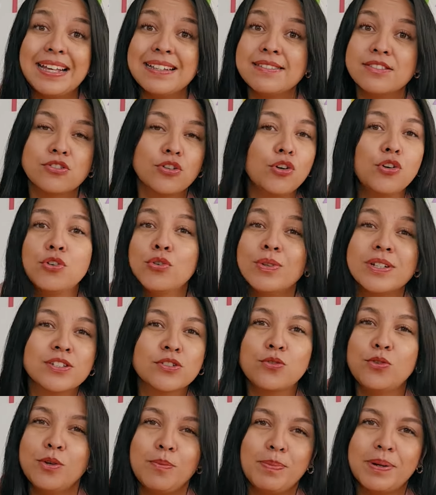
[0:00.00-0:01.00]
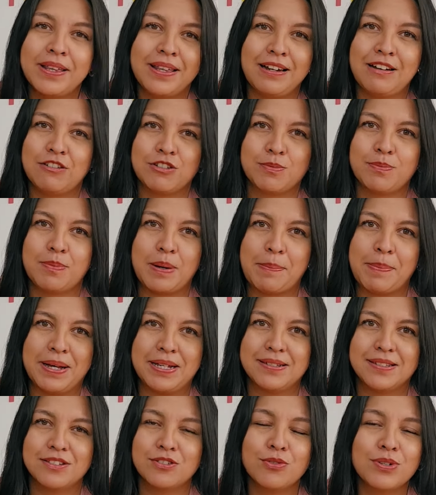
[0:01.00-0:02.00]
Esto no es culpa de los
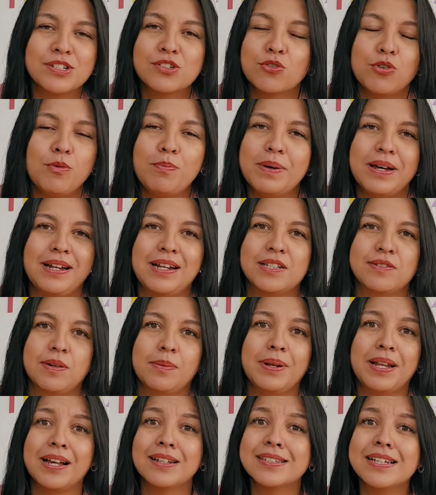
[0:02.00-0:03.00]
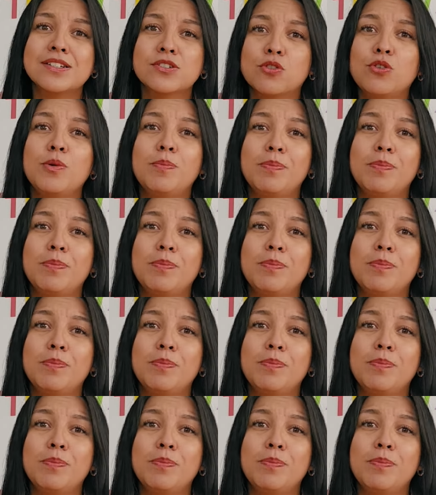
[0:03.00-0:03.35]
papás, no es culpa de las familias, es